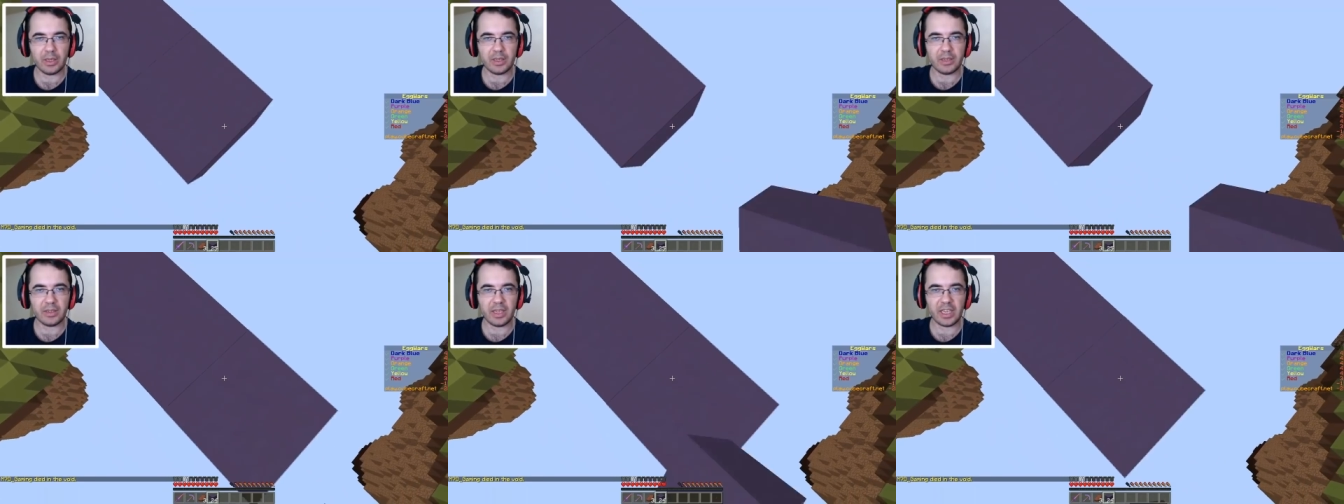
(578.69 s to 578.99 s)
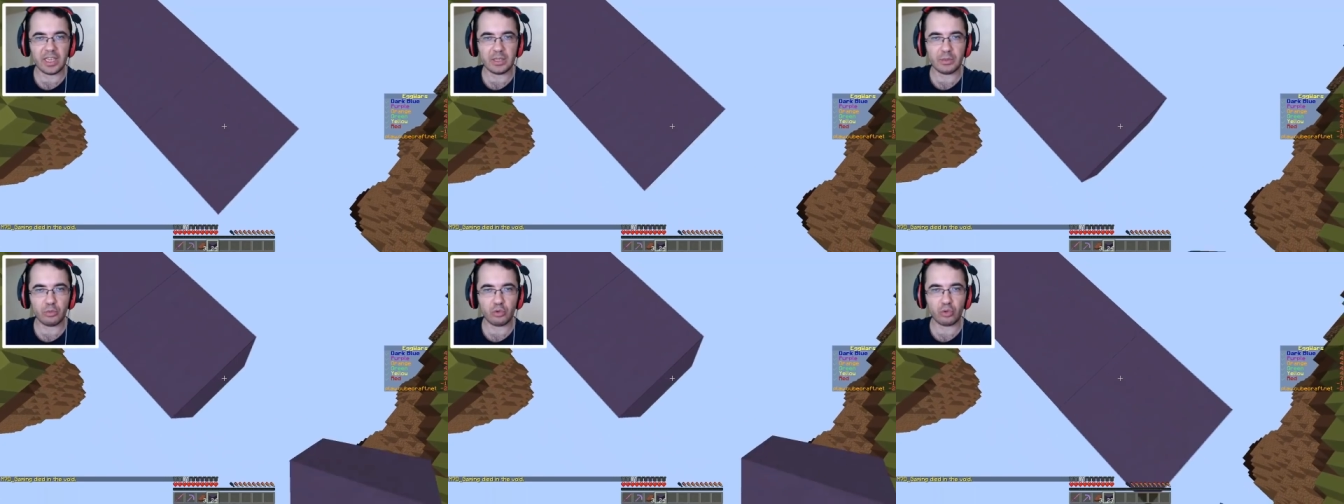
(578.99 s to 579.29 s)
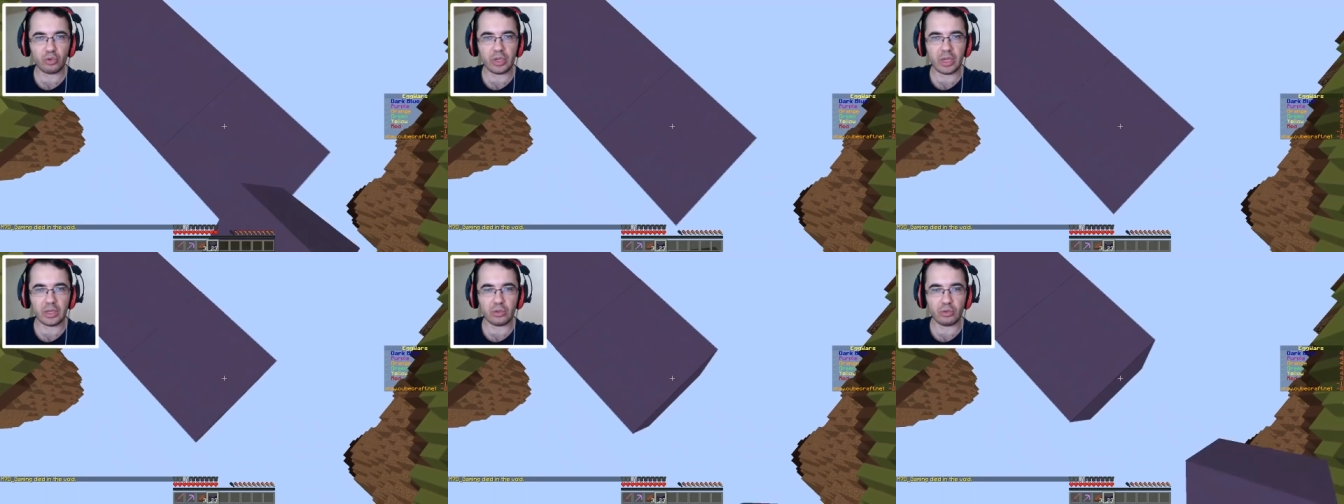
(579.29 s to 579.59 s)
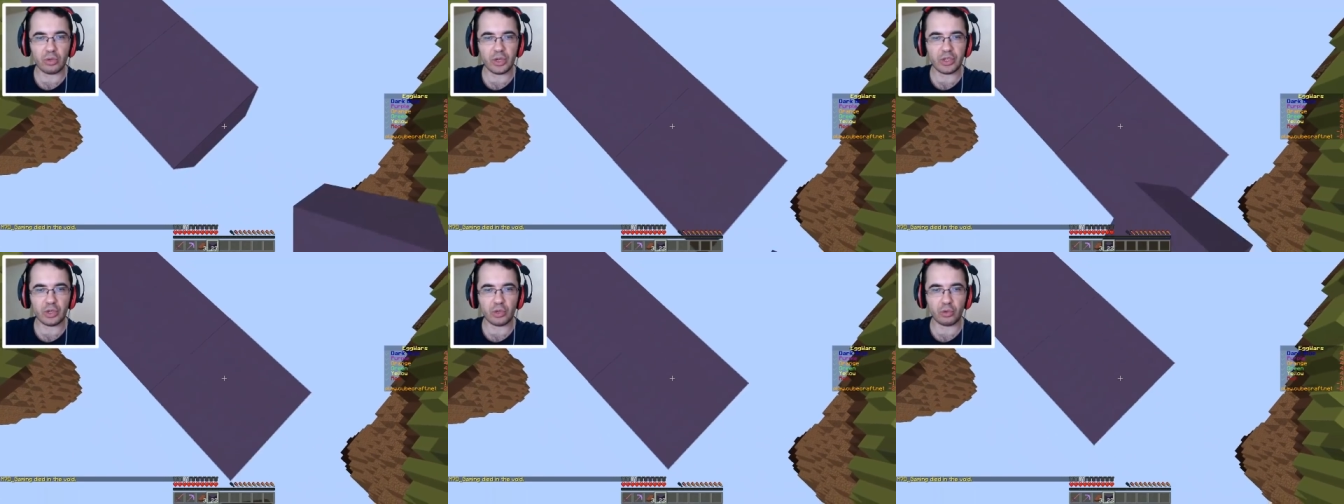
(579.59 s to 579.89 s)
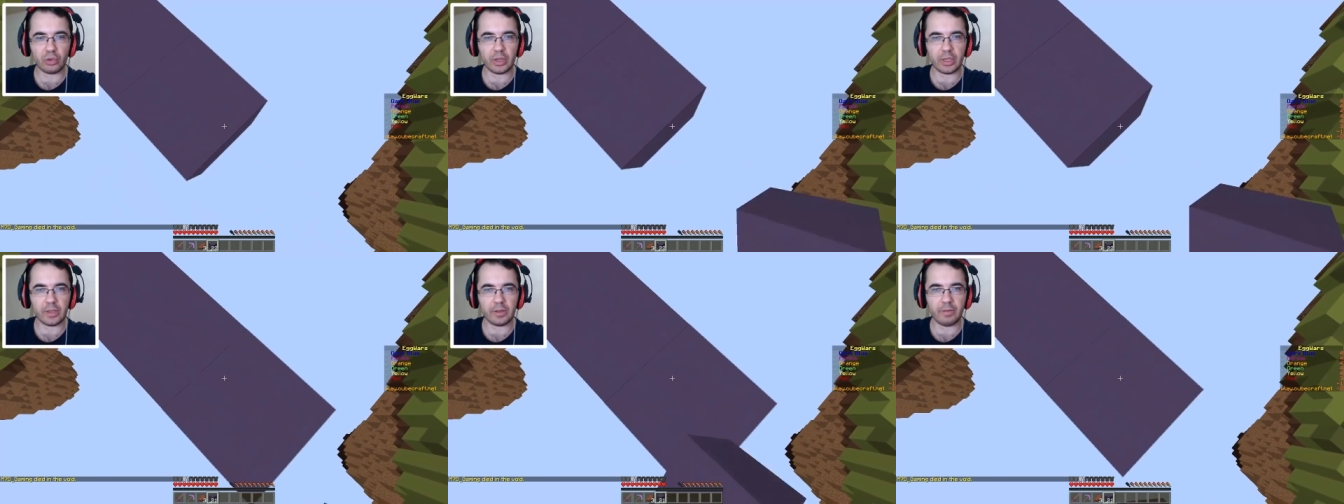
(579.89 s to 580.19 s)
8,5 saat sürecek
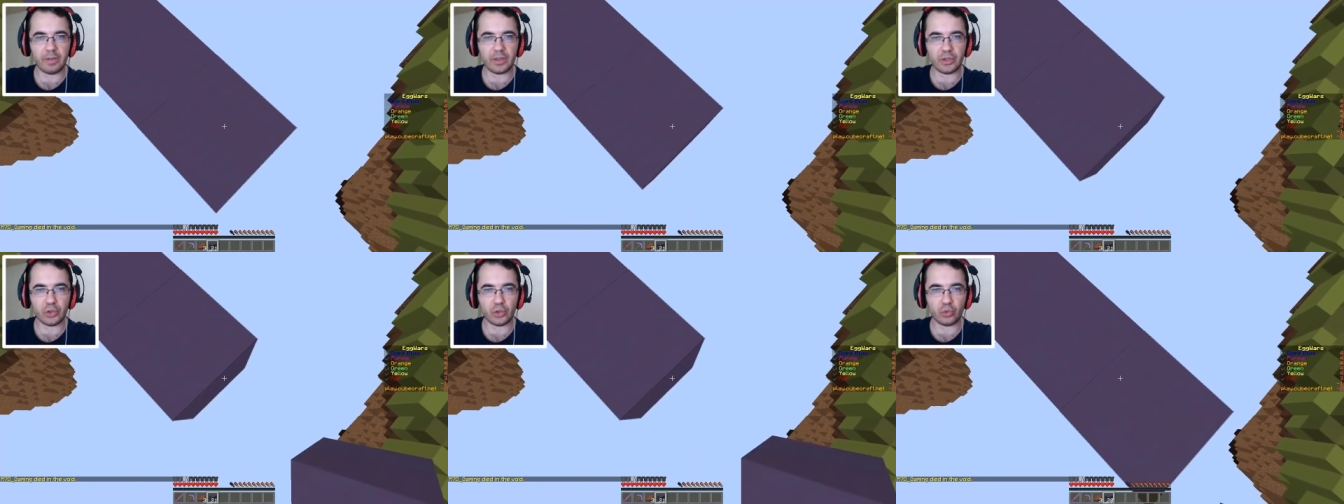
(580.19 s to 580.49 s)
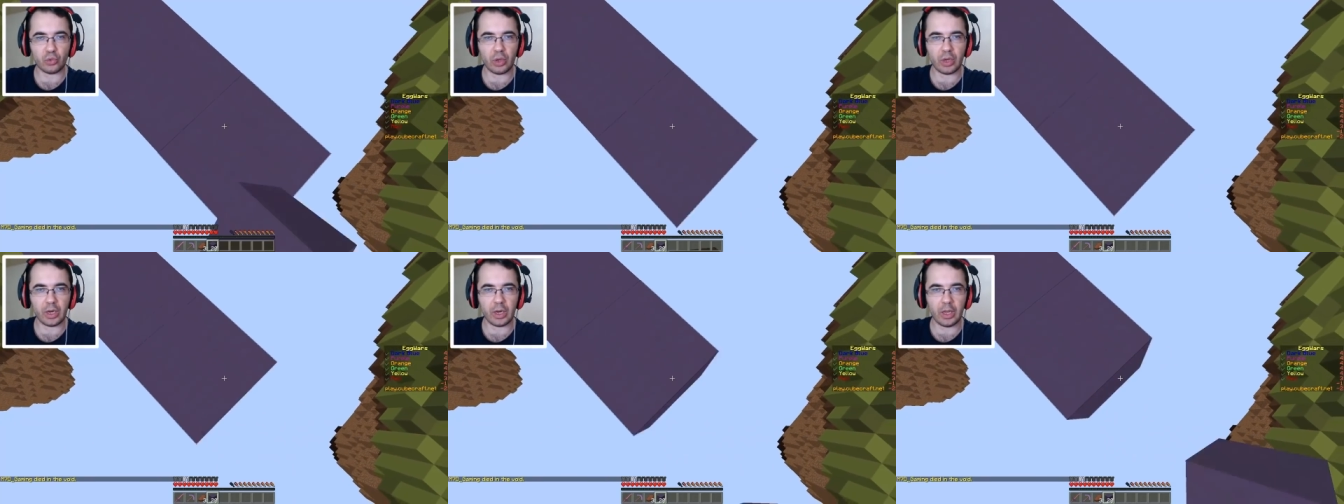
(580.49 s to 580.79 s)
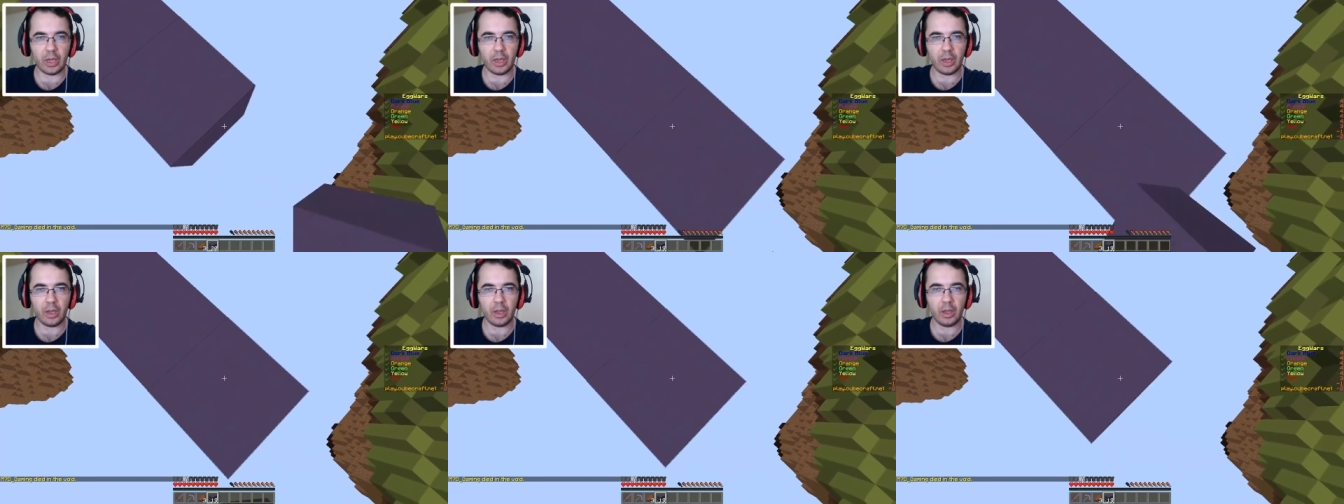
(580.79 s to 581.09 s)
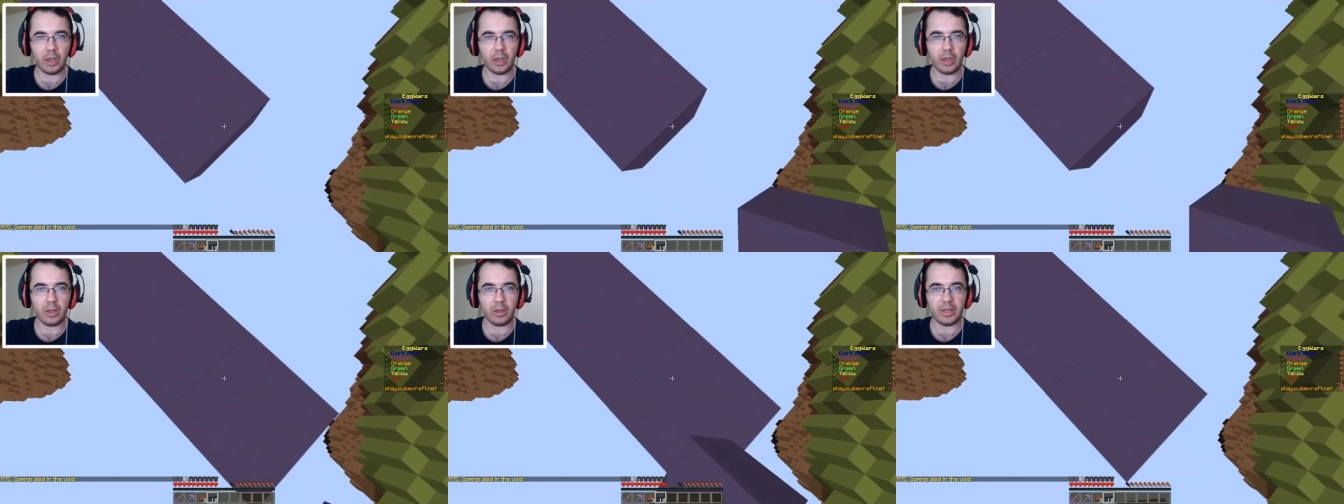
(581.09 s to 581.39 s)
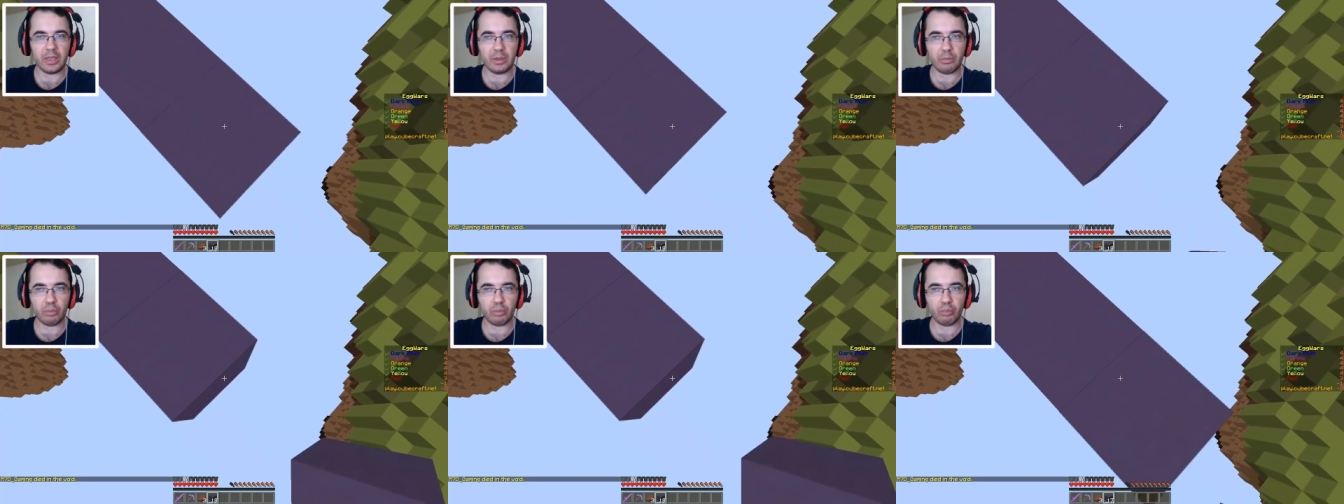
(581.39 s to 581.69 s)
oradaki vs şu anla.
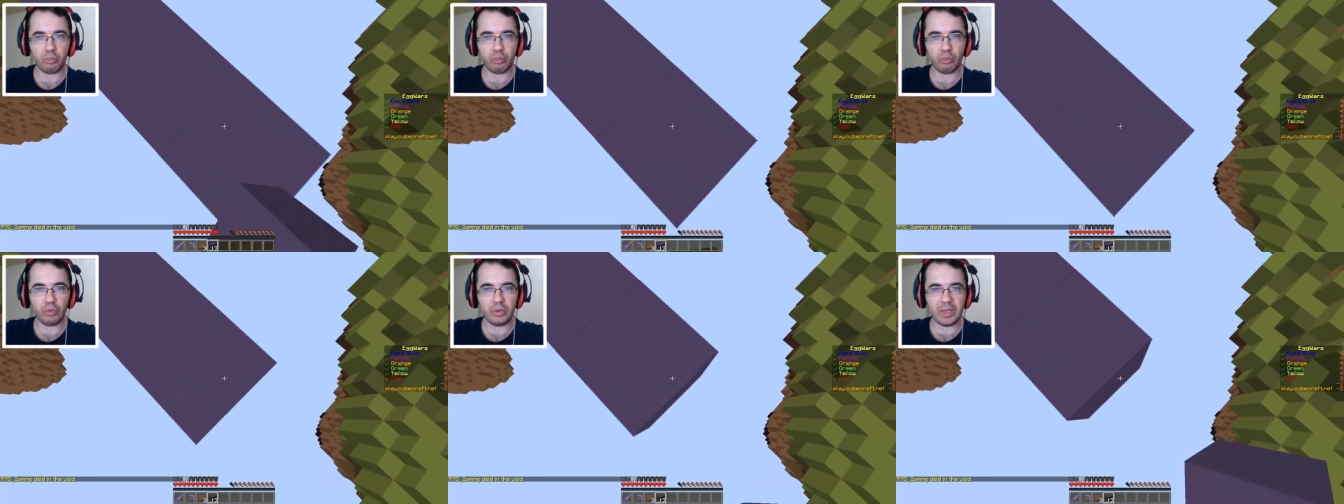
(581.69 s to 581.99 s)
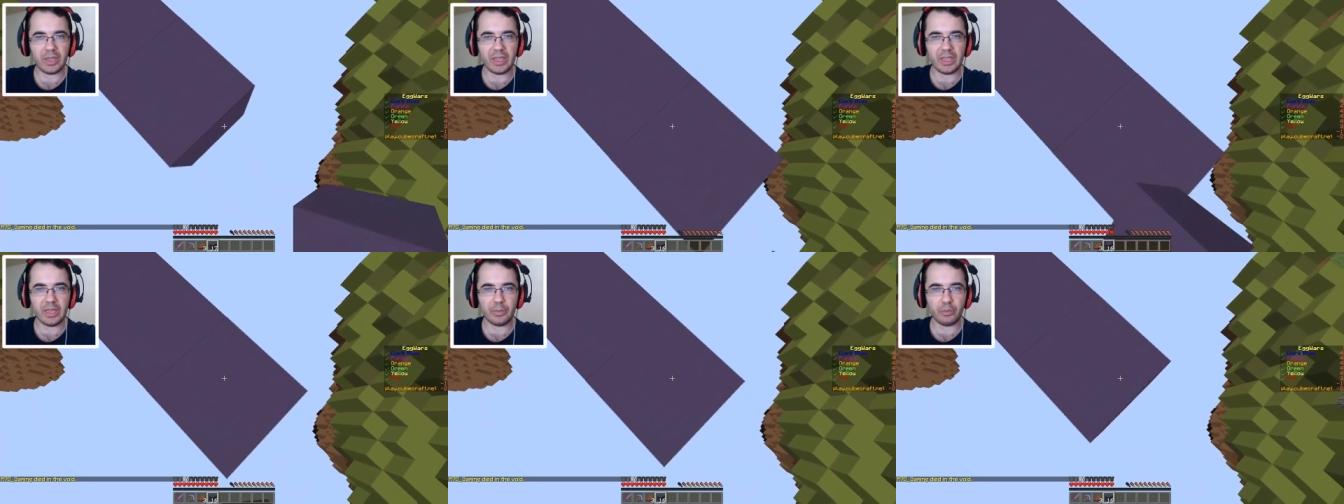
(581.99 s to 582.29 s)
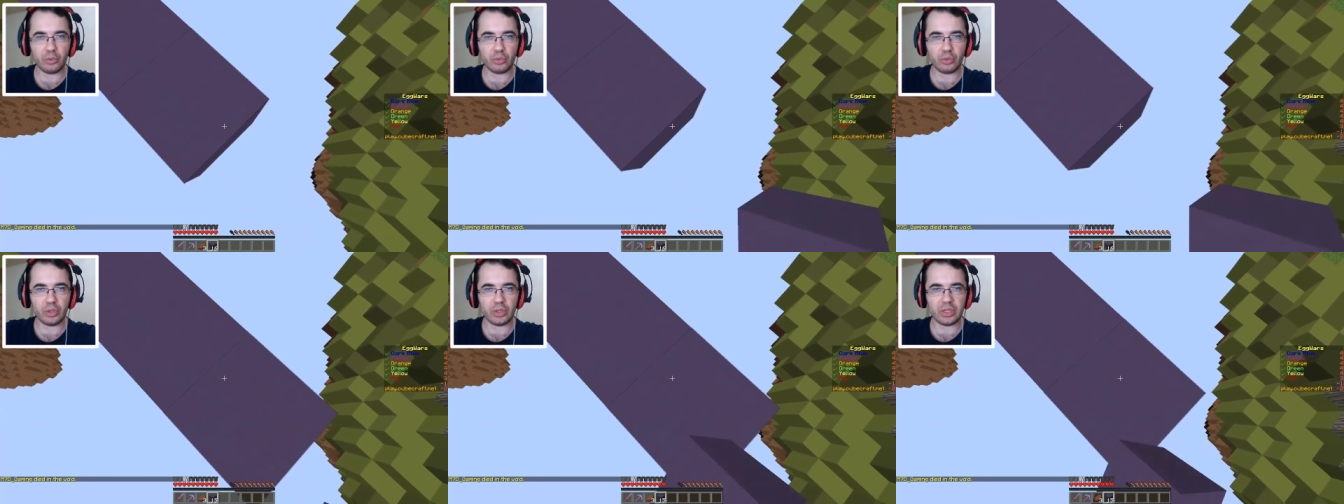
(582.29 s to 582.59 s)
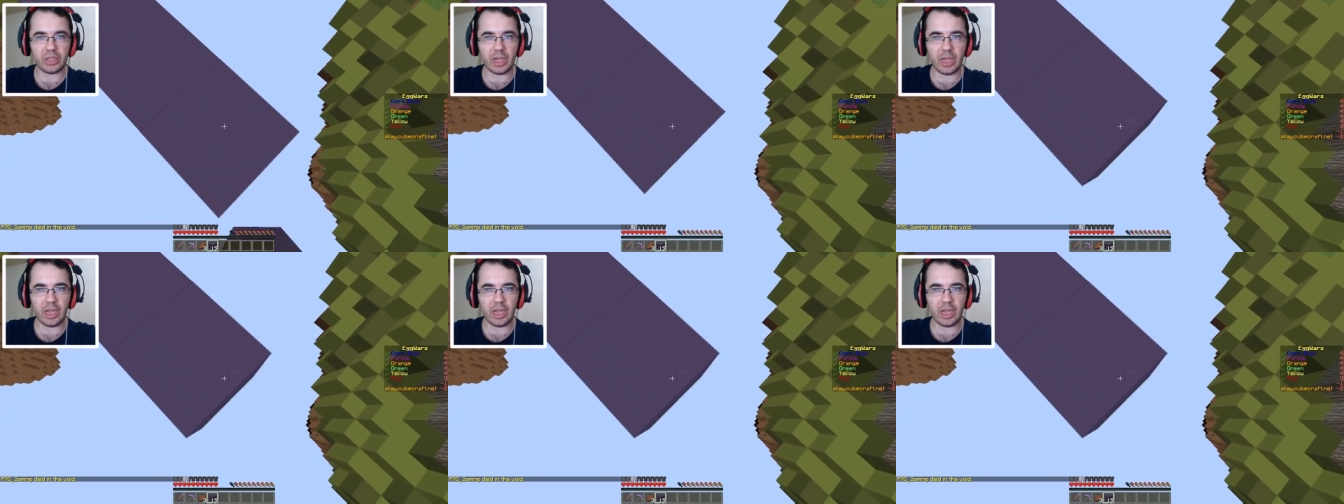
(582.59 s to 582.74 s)
Niye bunu, bunu neden yapıyorsunuz ki?